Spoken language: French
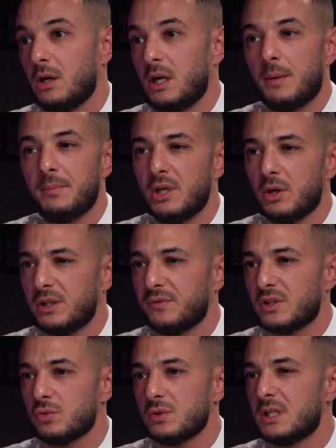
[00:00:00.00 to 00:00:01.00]
la meilleure des
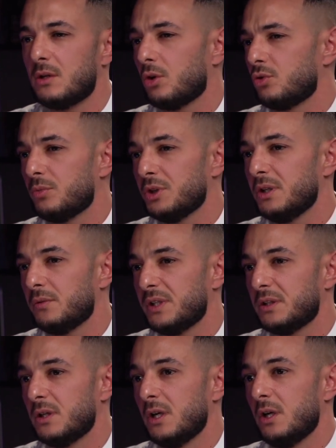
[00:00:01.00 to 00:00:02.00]
façons, c'est de leur demander en fait.